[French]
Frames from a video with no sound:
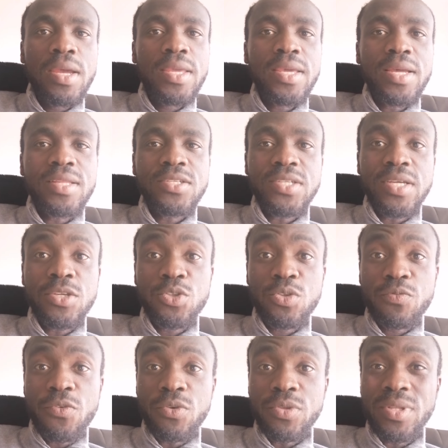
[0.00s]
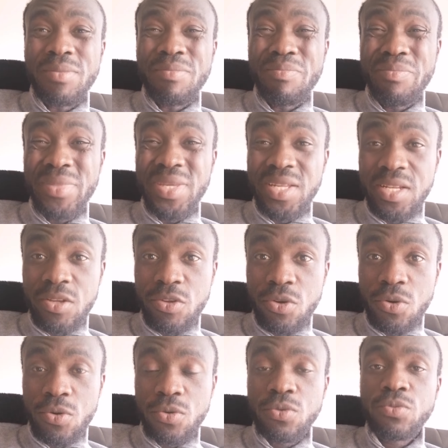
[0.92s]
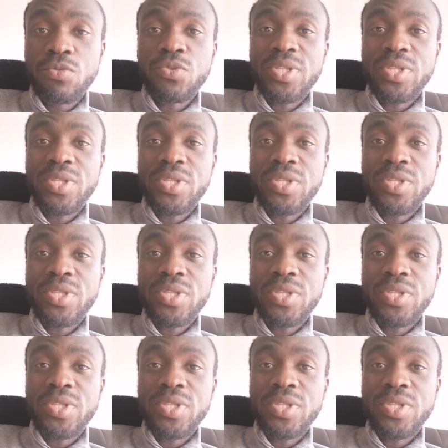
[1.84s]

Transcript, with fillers: Il y a des gens qui se font des millions,